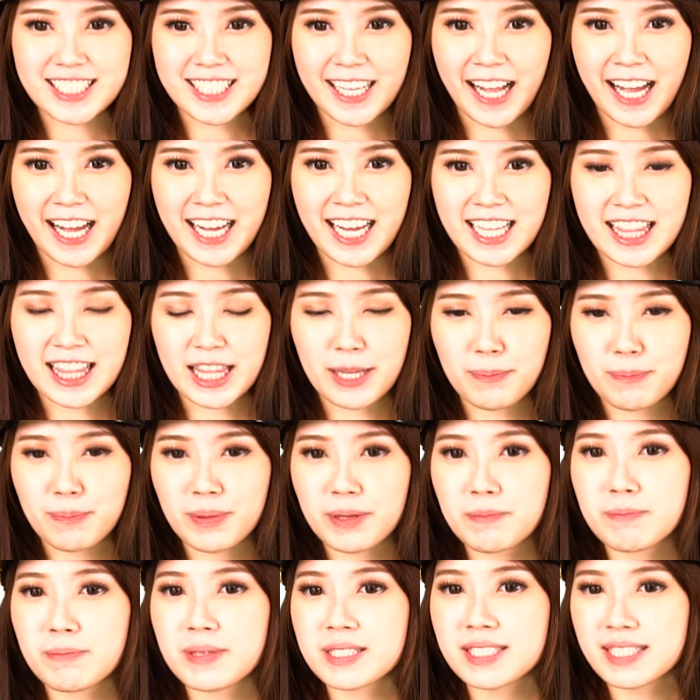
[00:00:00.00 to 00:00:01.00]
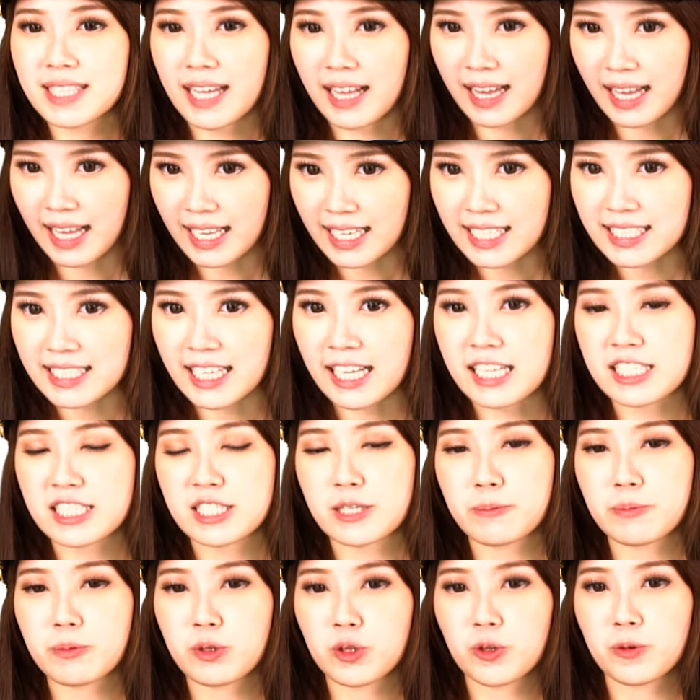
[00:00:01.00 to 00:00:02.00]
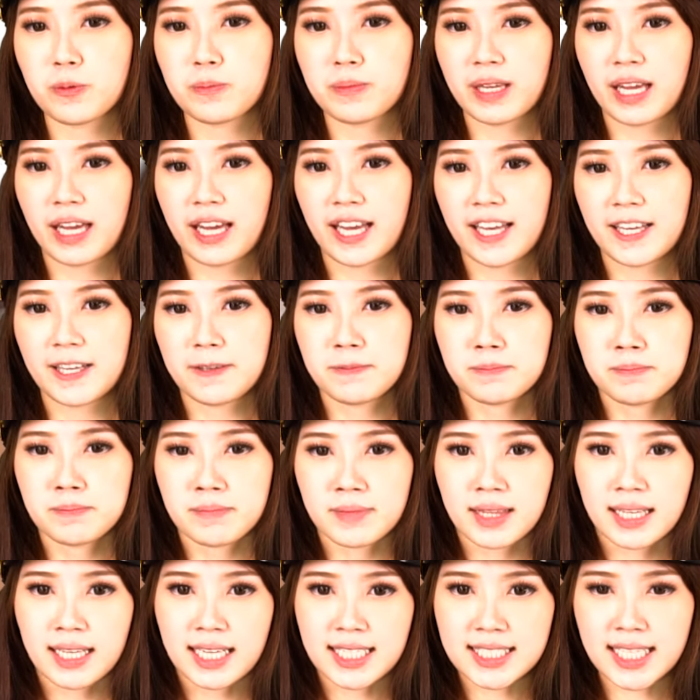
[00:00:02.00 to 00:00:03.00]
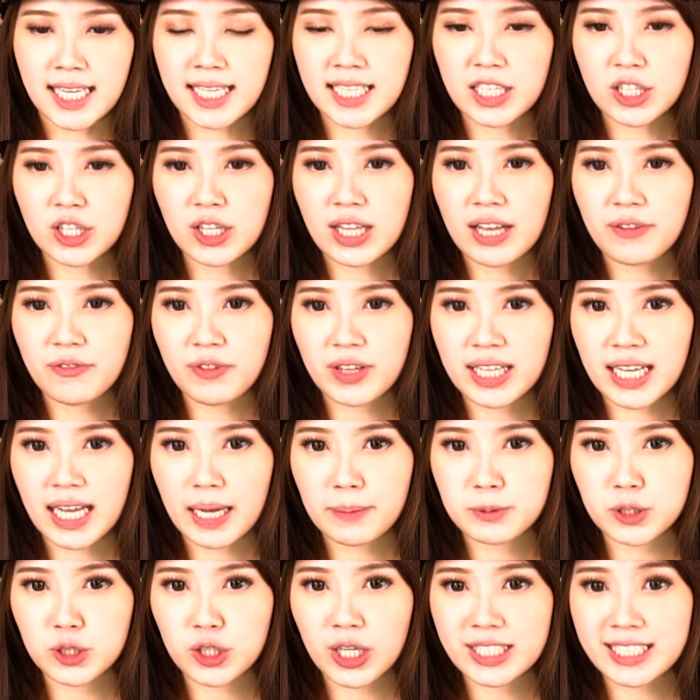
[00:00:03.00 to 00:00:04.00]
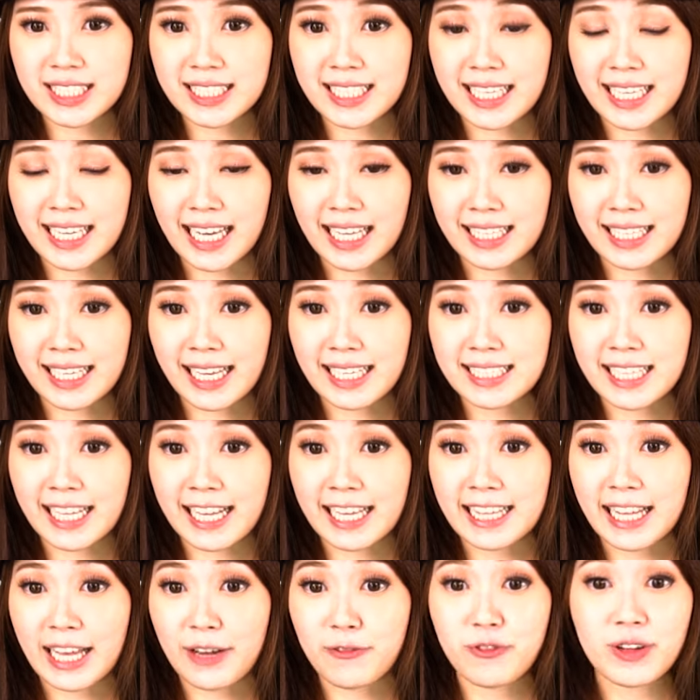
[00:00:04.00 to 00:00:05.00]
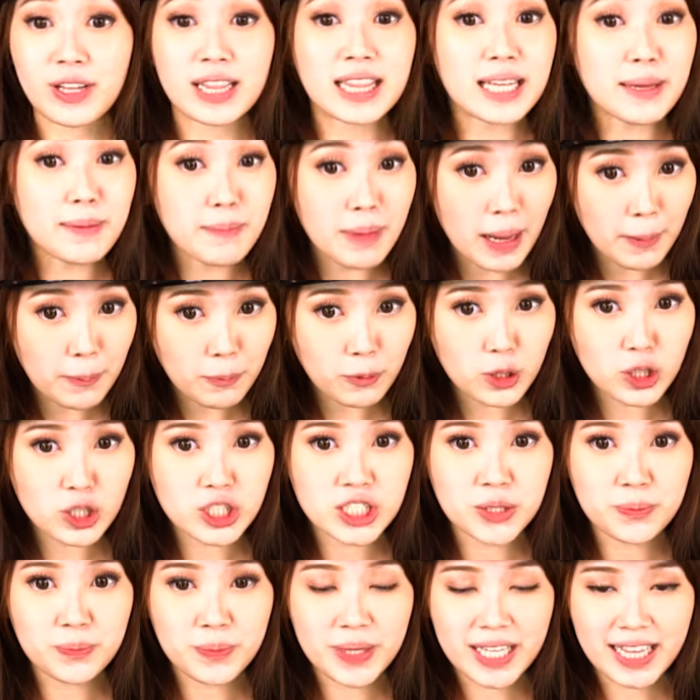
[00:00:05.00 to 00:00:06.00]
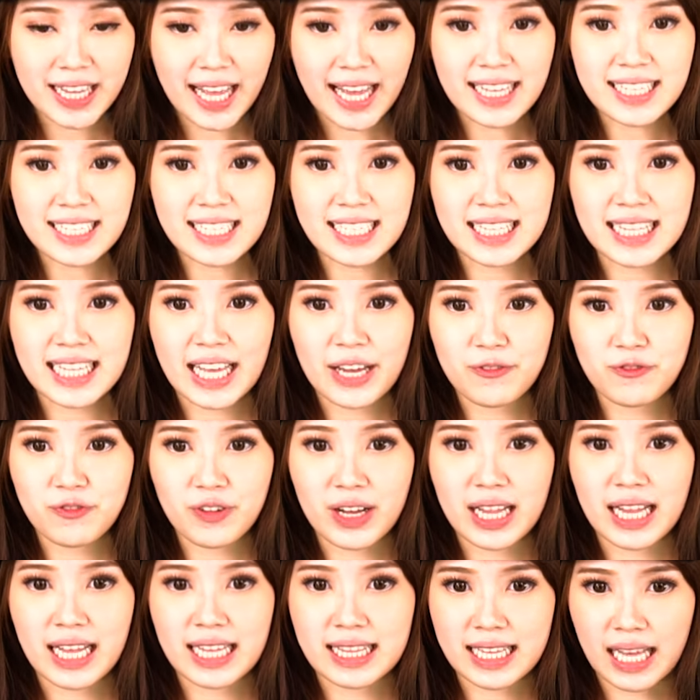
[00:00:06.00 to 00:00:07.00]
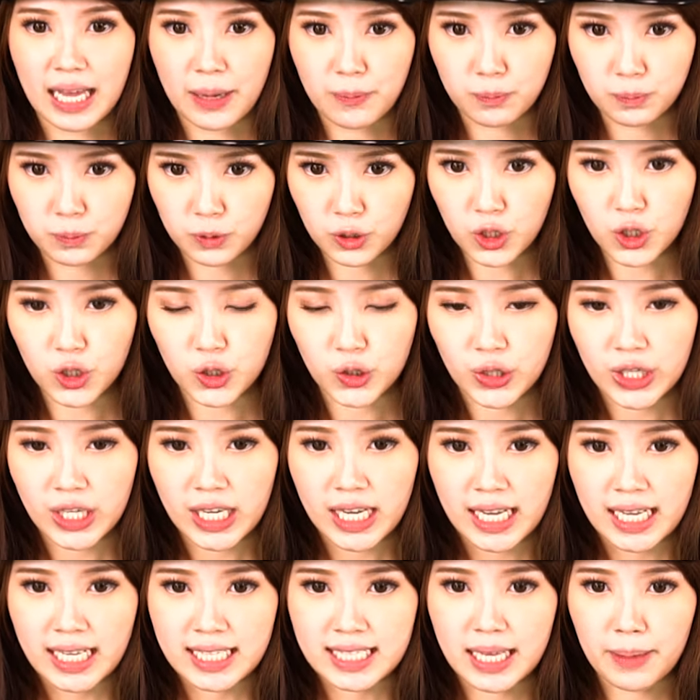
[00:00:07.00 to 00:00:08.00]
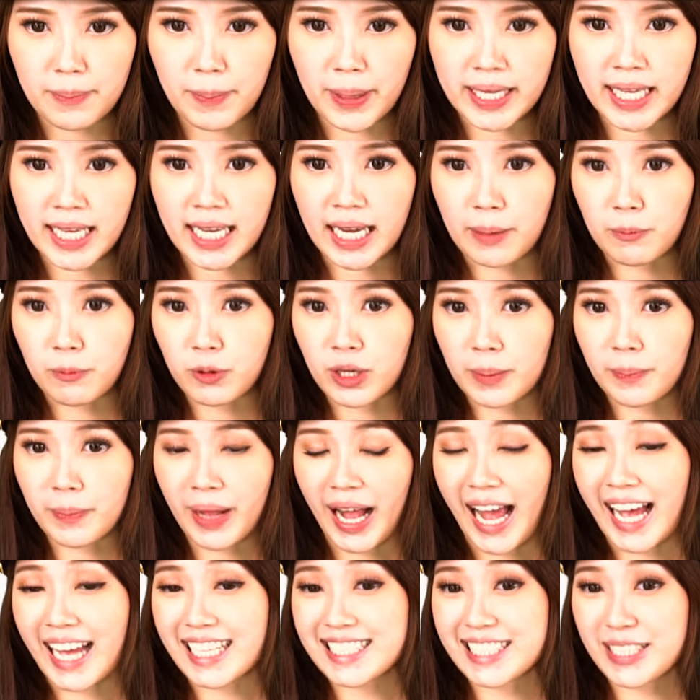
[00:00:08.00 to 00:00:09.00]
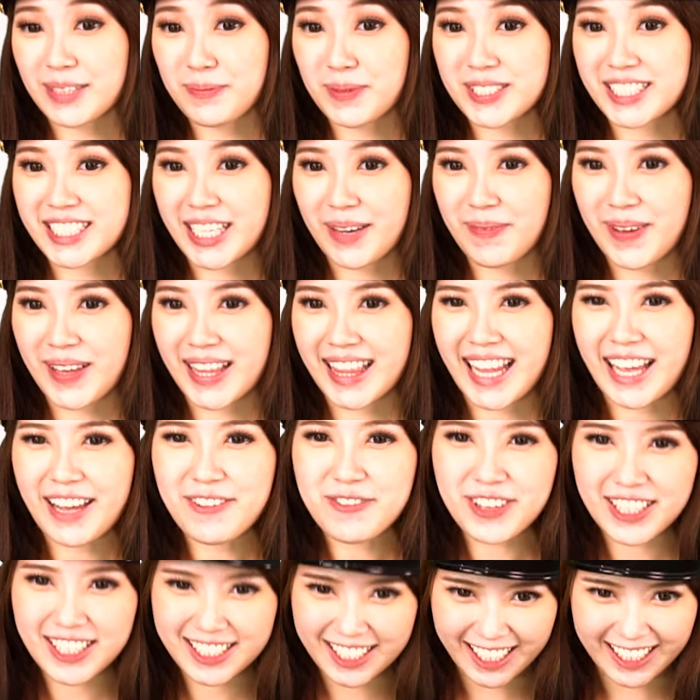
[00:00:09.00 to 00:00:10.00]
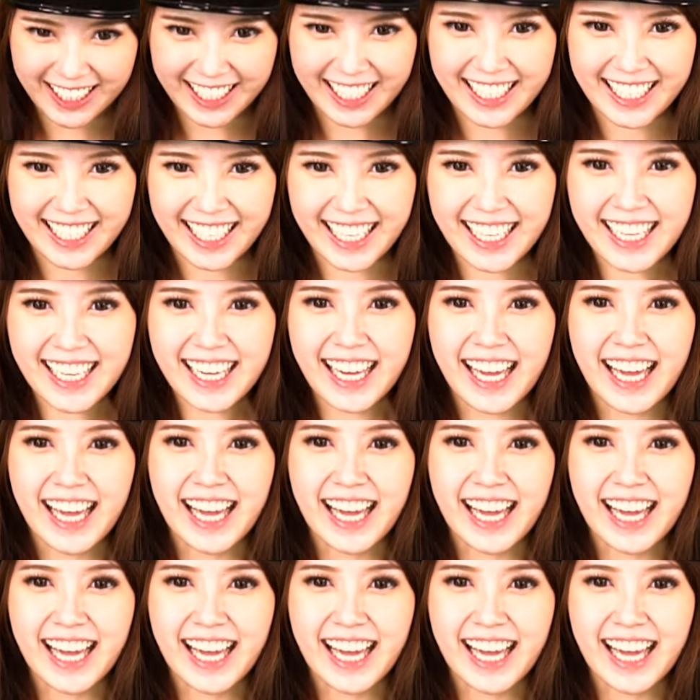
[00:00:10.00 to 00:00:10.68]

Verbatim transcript: serangan lebih besar lagi dari sebelumnya. Selain itu level cap juga ditingkatkan dari level 59 ke level 60. Dan bagi kamu yang berhasil mencapai level tertinggi,